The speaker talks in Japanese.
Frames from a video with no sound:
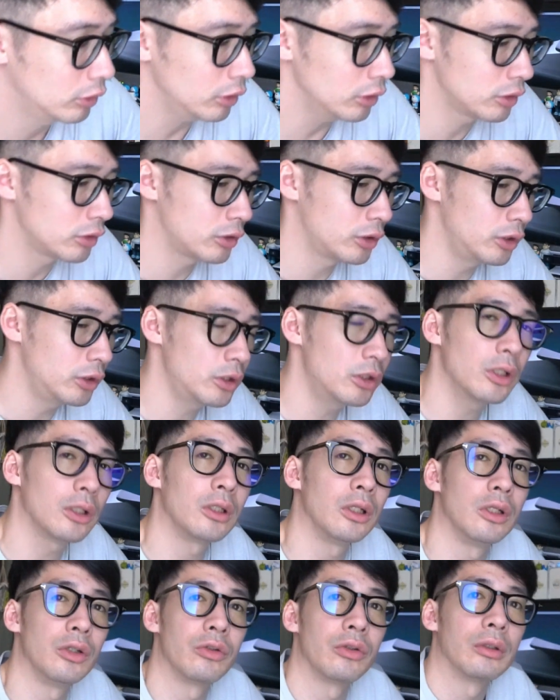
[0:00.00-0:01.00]
ヶ月切っちゃっ
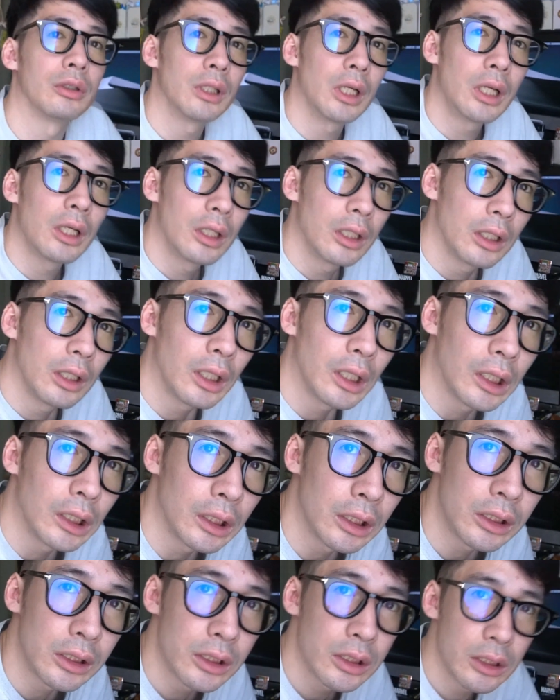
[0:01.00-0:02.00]
てるんですよね。
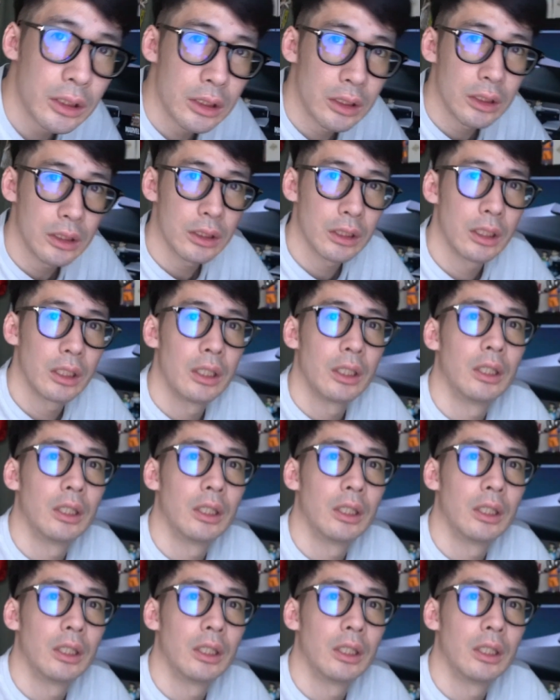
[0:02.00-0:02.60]
早いっす。